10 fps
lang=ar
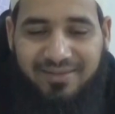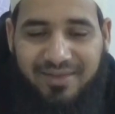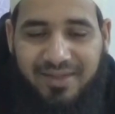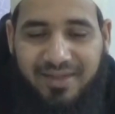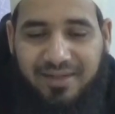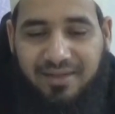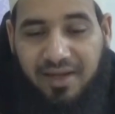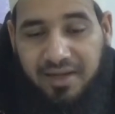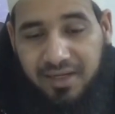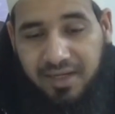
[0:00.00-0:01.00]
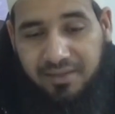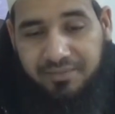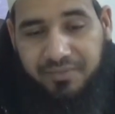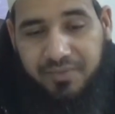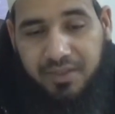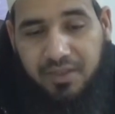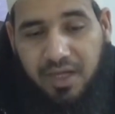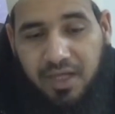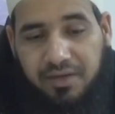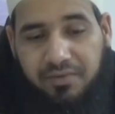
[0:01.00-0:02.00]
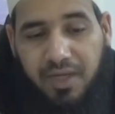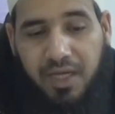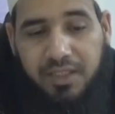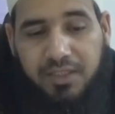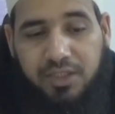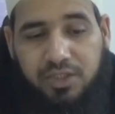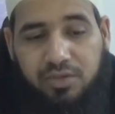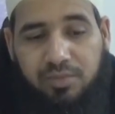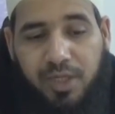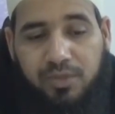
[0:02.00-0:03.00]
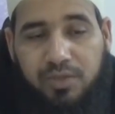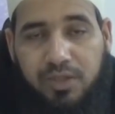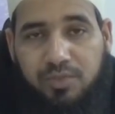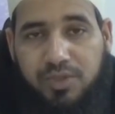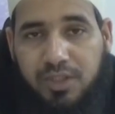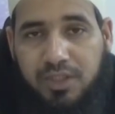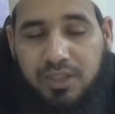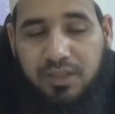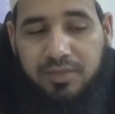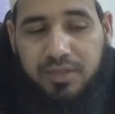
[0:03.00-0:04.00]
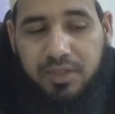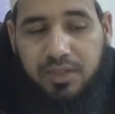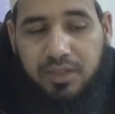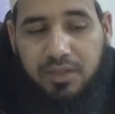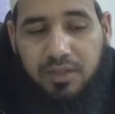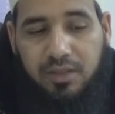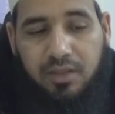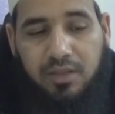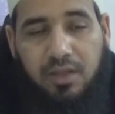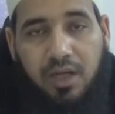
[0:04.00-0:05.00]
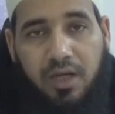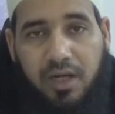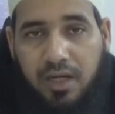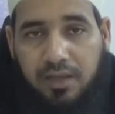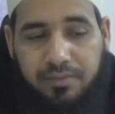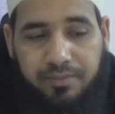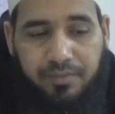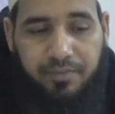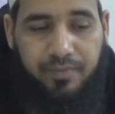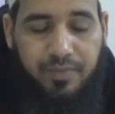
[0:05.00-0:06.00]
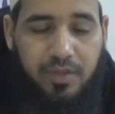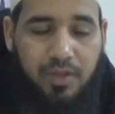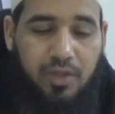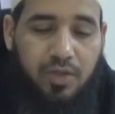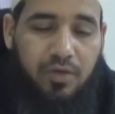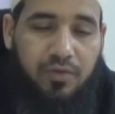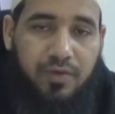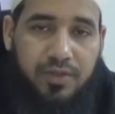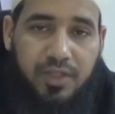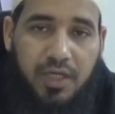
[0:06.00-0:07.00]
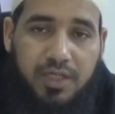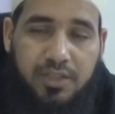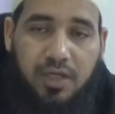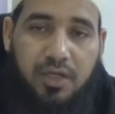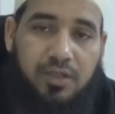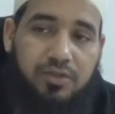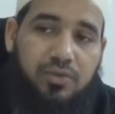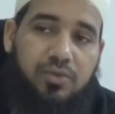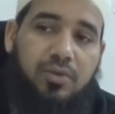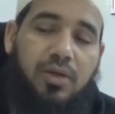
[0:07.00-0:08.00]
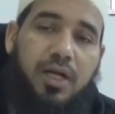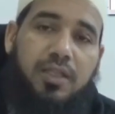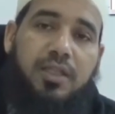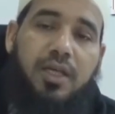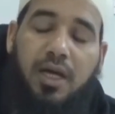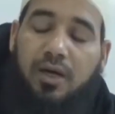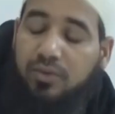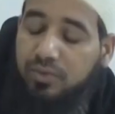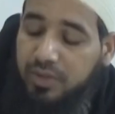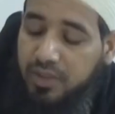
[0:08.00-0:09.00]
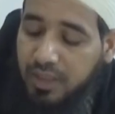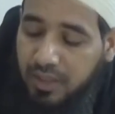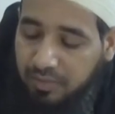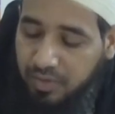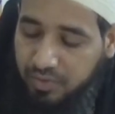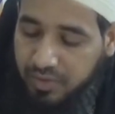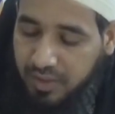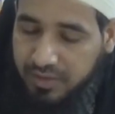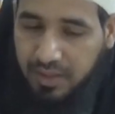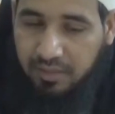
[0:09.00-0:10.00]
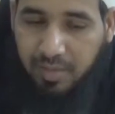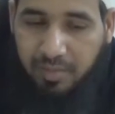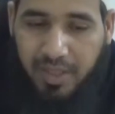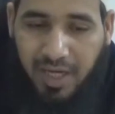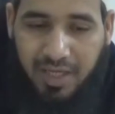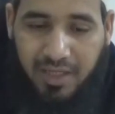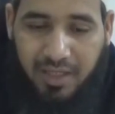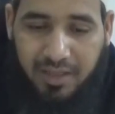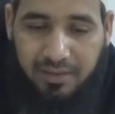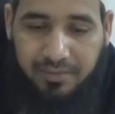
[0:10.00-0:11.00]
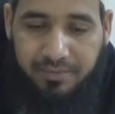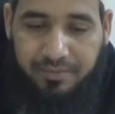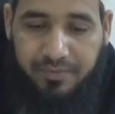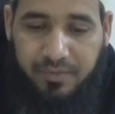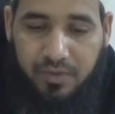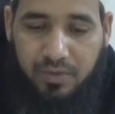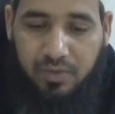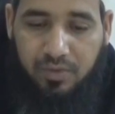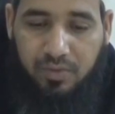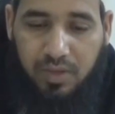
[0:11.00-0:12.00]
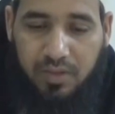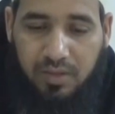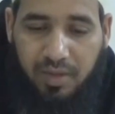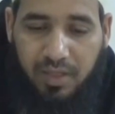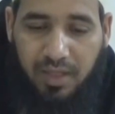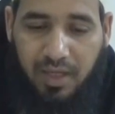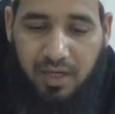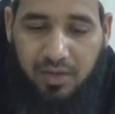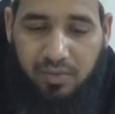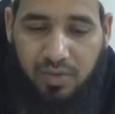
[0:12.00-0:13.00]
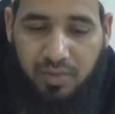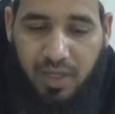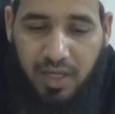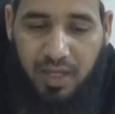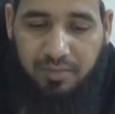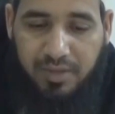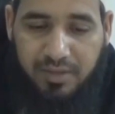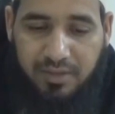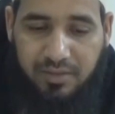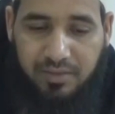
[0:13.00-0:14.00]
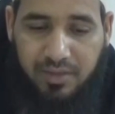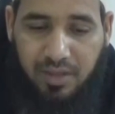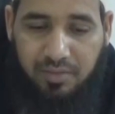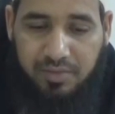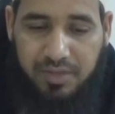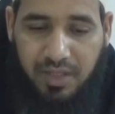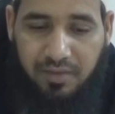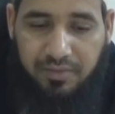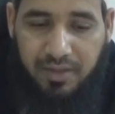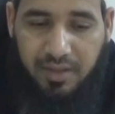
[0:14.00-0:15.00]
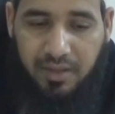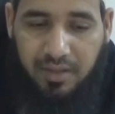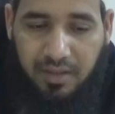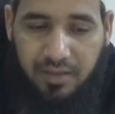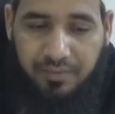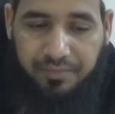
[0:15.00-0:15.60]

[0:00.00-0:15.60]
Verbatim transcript: فقال لا قال فهل تجد ما تطعم ستين مسكينا قال لا فجلس الرجل حتى أتي النبي صلى الله عليه وسلم بعرق وطبعا العرق والوعاء من يصنع من سعف النخل